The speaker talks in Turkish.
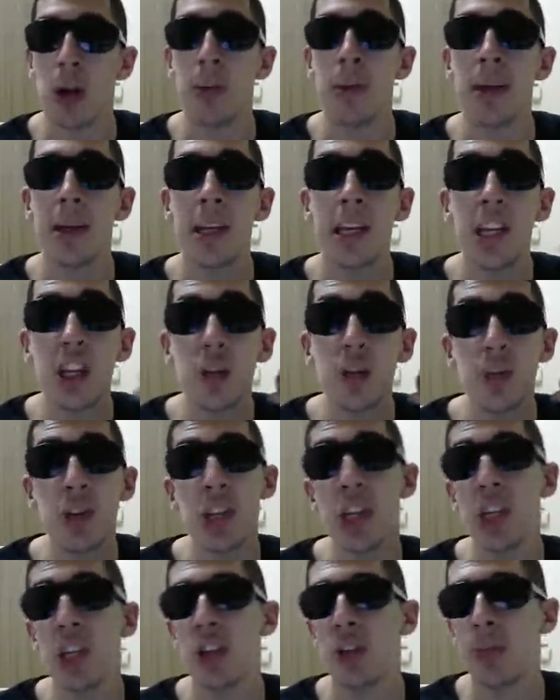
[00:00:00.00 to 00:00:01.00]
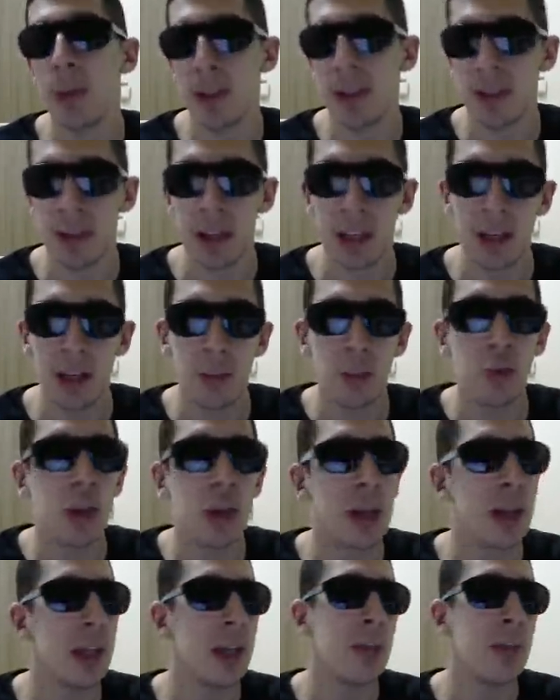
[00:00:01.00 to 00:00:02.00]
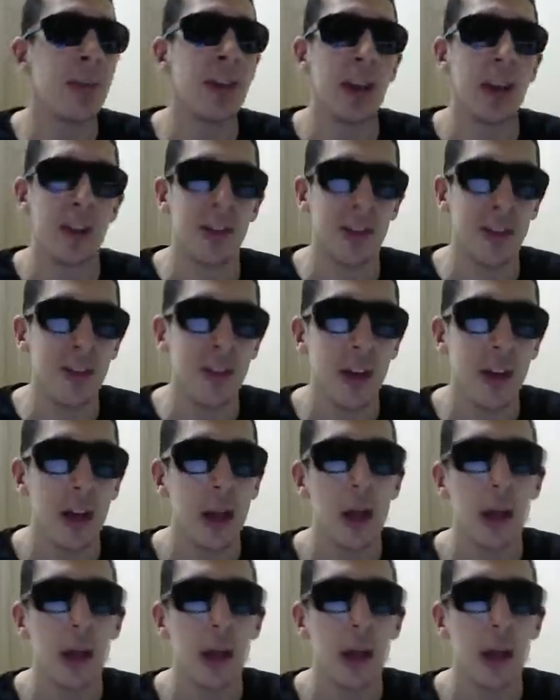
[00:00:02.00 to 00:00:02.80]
Ama hiçbir şey çıkmazsa ki bu zaten imkansız.